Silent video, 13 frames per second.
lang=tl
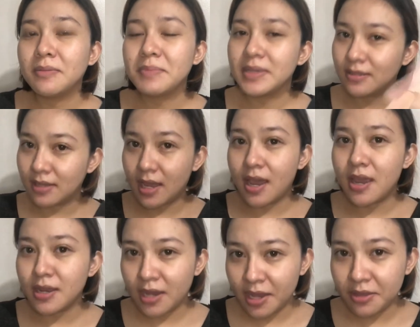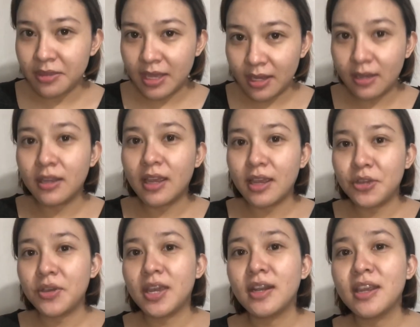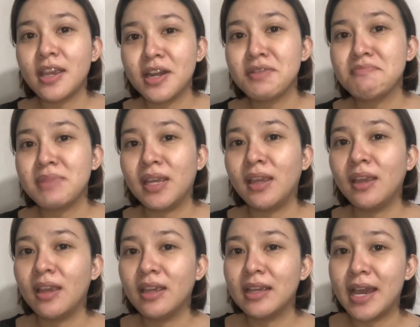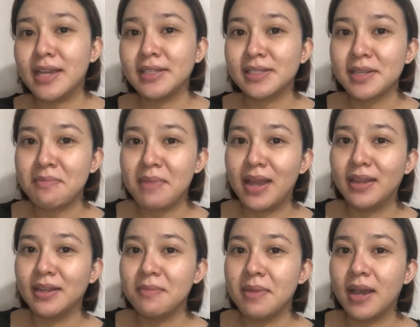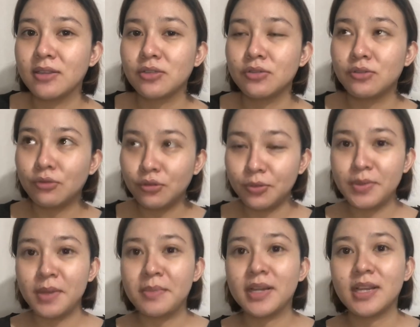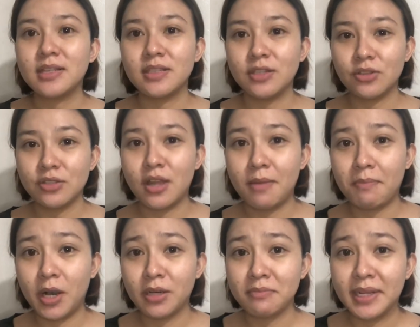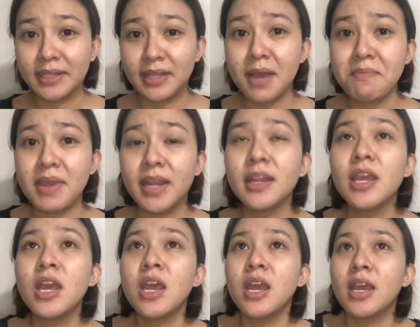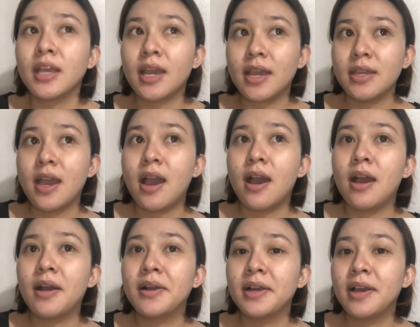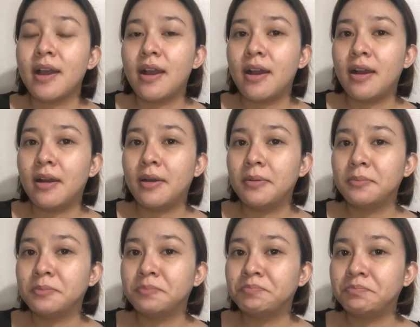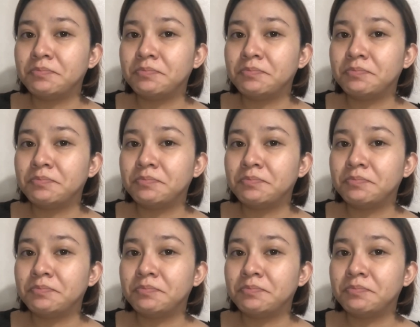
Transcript: But I, I think you can hear me, guys, naman, di ba? So, kulog naman kasi dito sa apartment namin. Kaya, um,